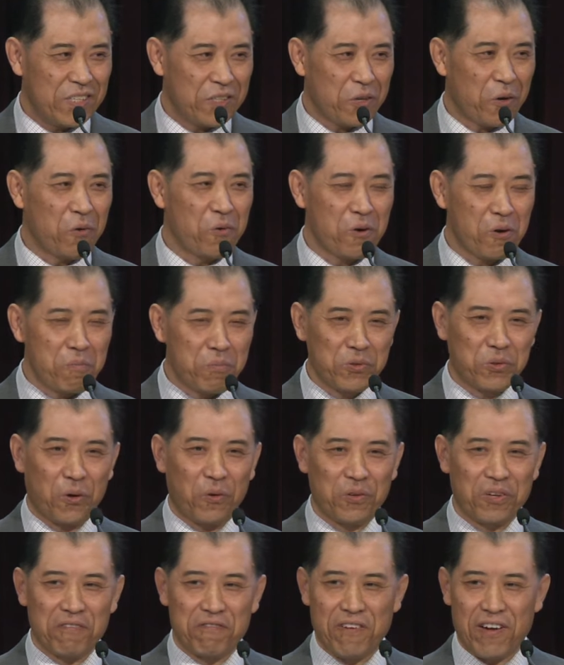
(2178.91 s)
通过不
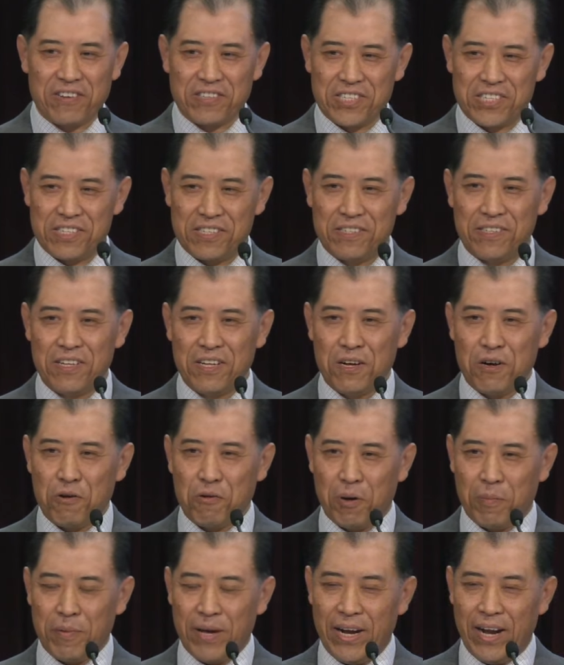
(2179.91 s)
同的方式，
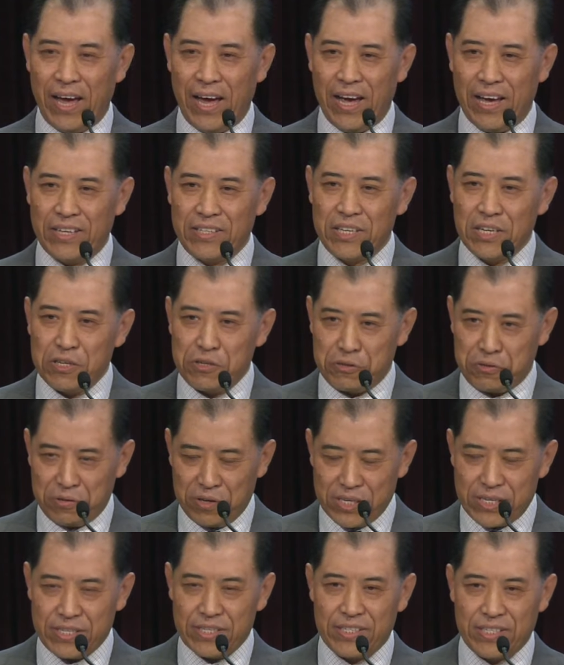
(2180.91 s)
我们来
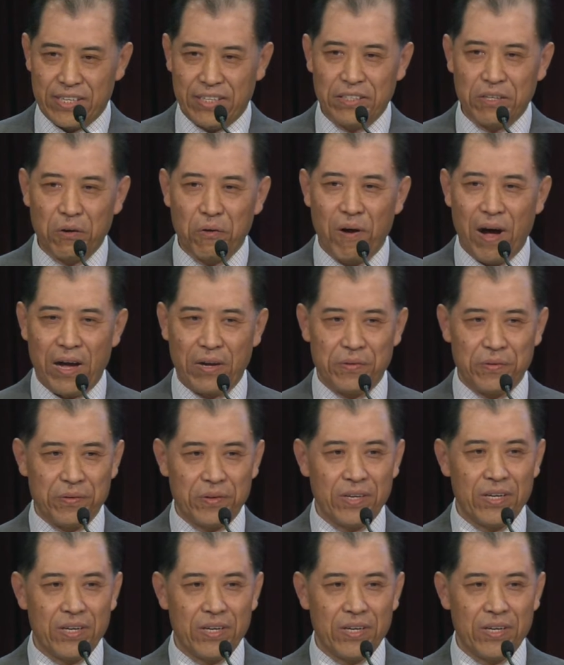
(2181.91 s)
学习神的话语，